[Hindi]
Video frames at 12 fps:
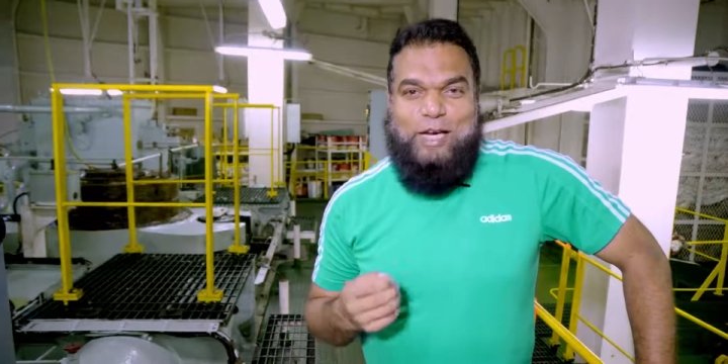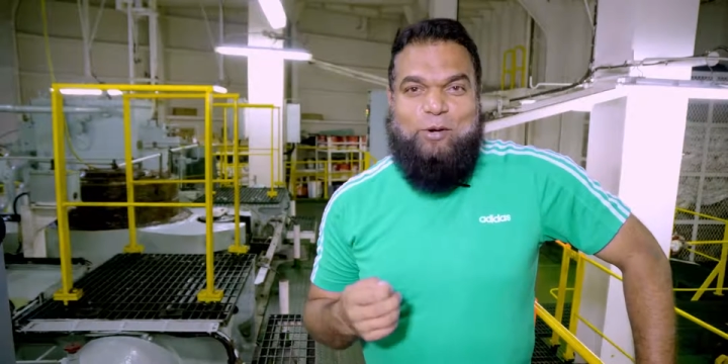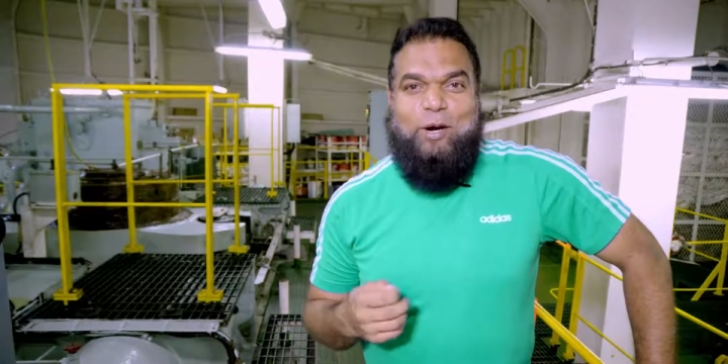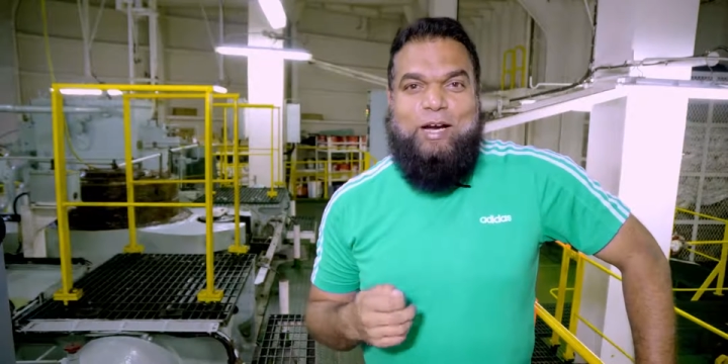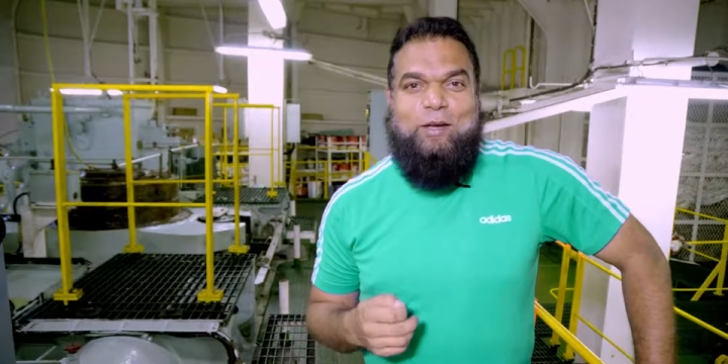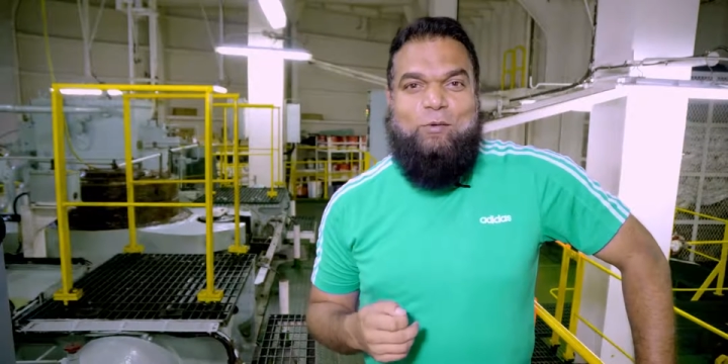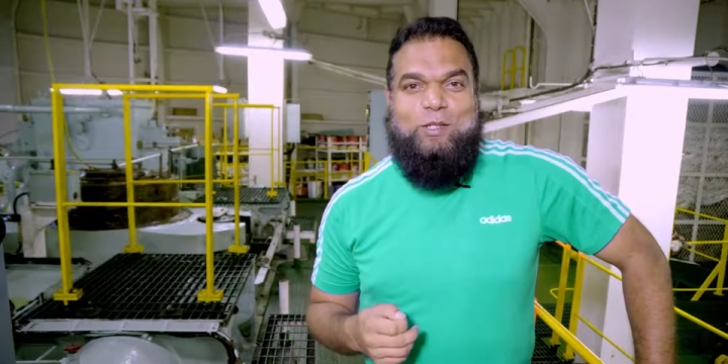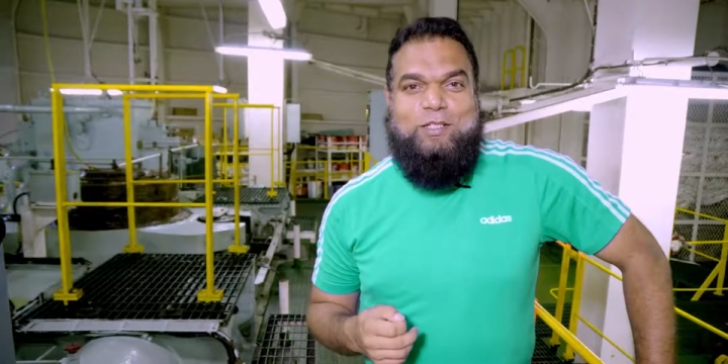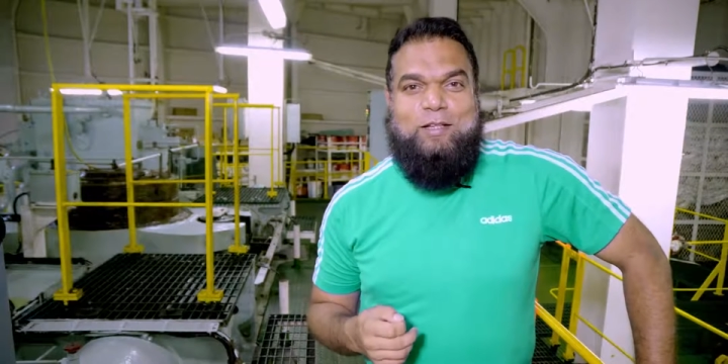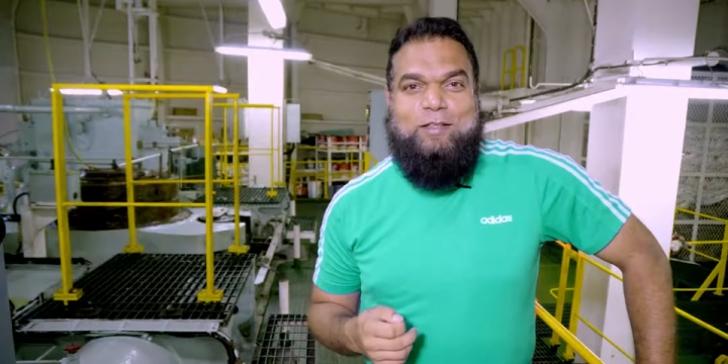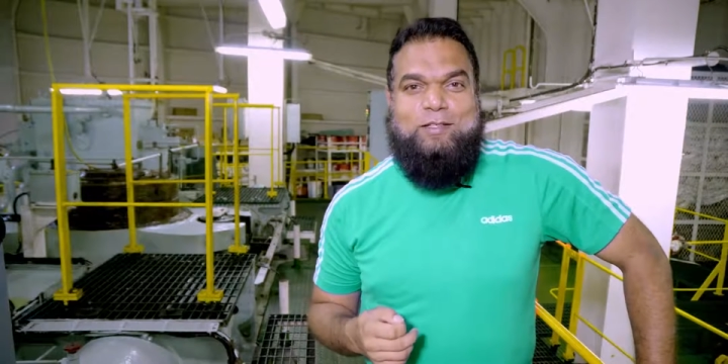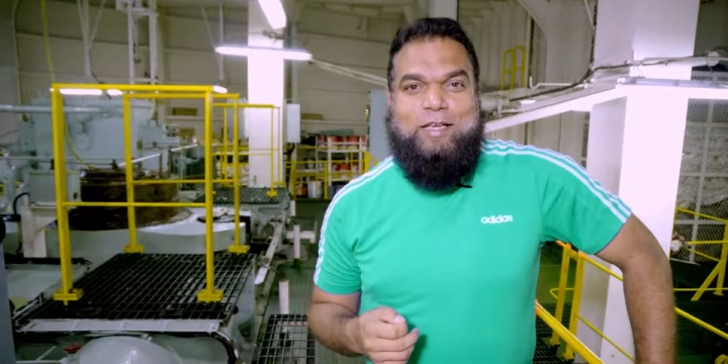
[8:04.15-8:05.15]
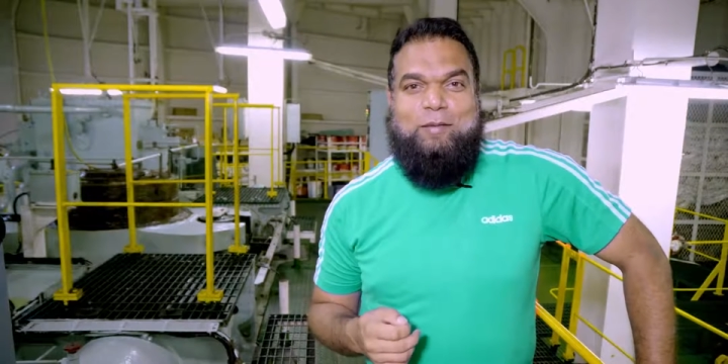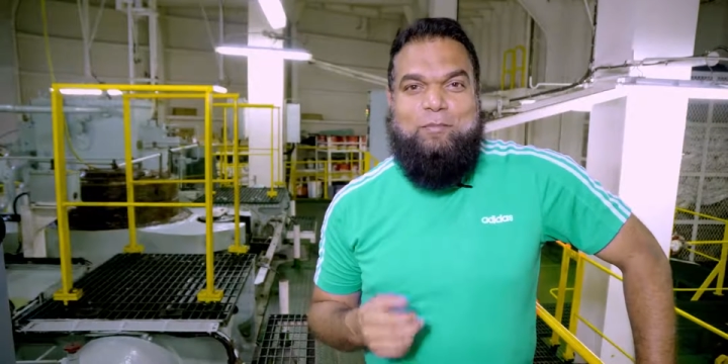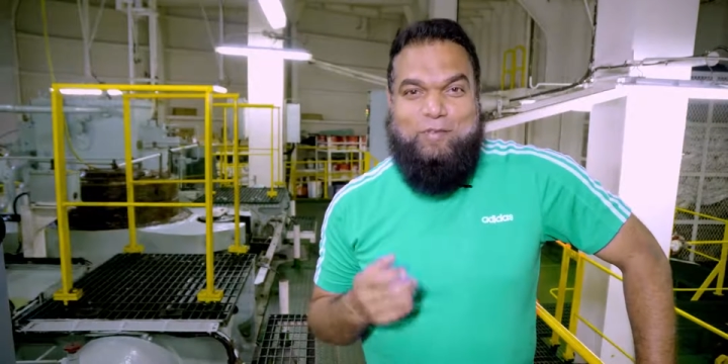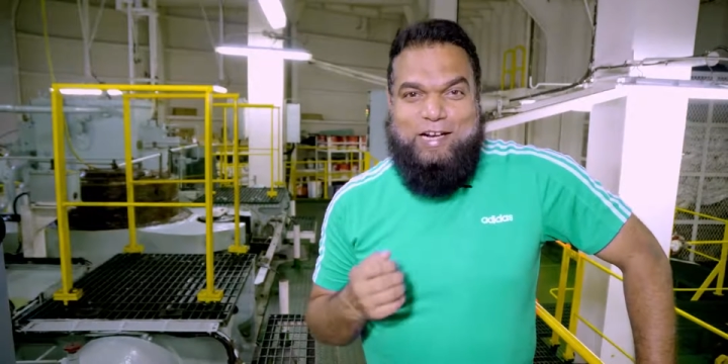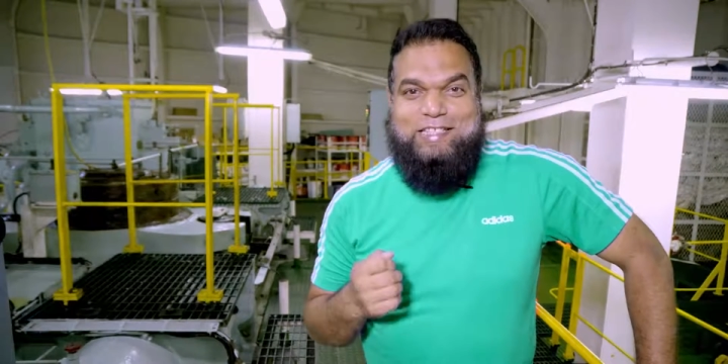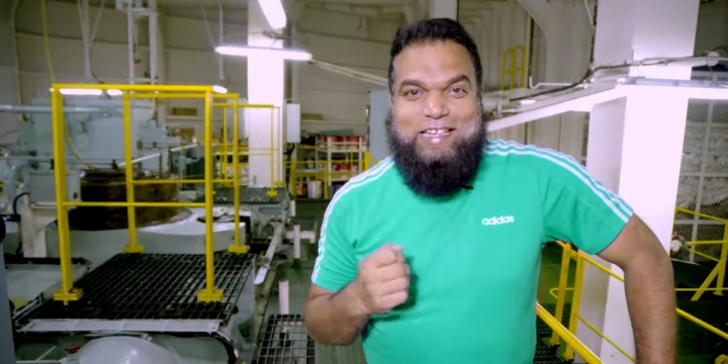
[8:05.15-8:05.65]
जायरो हेडिंग वॉज स्टिल द सेम
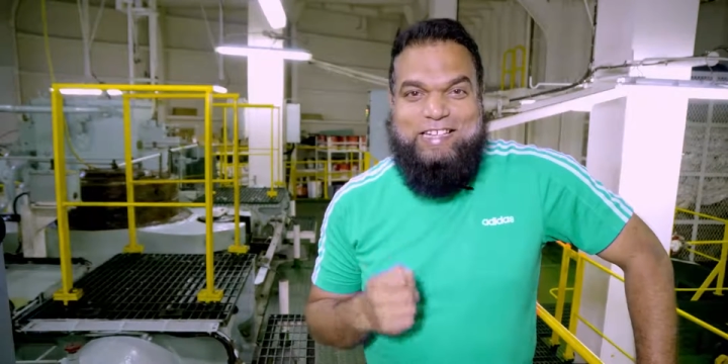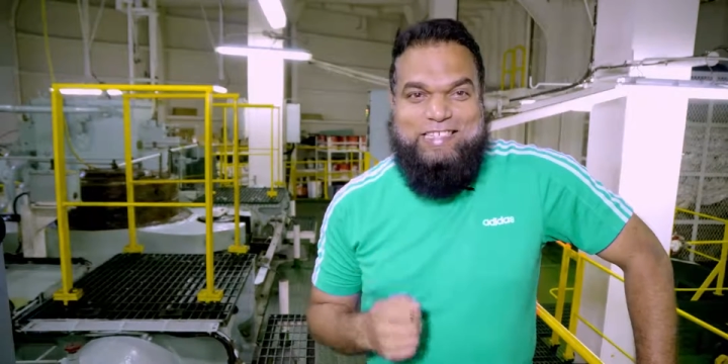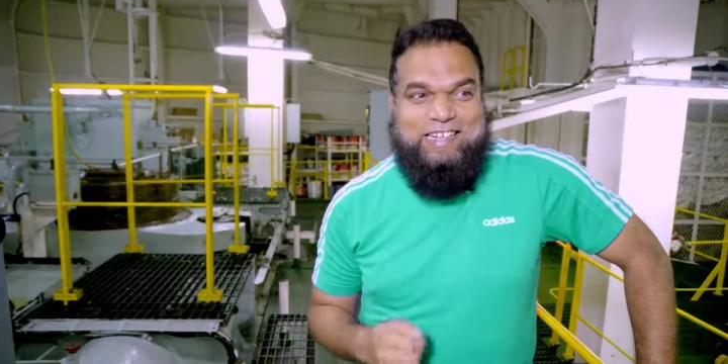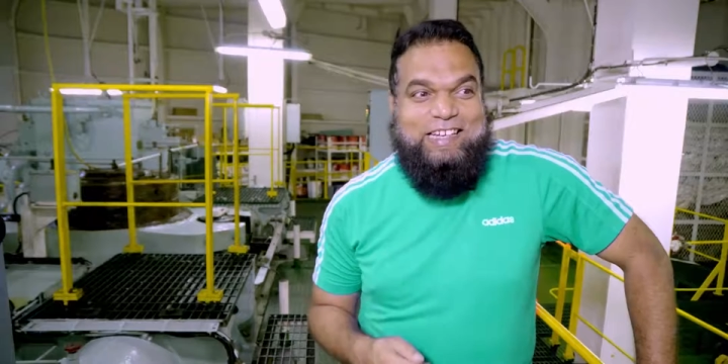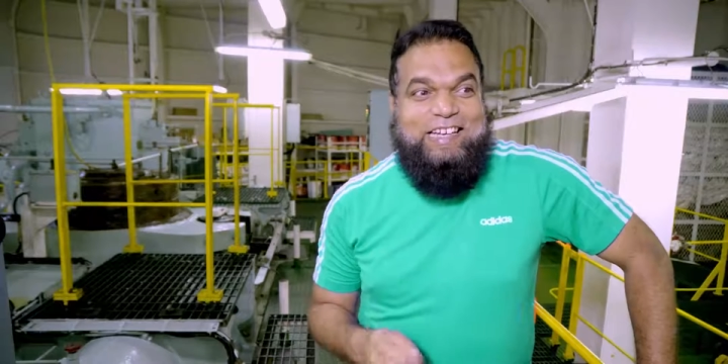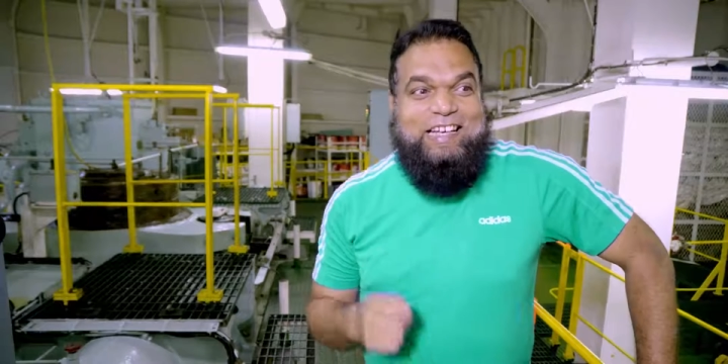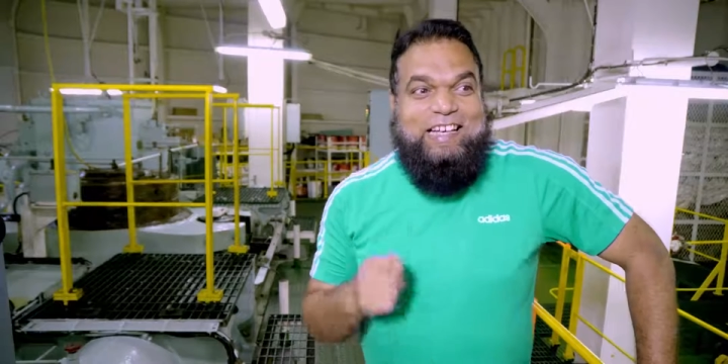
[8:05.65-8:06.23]
वट इज़ द रीज़न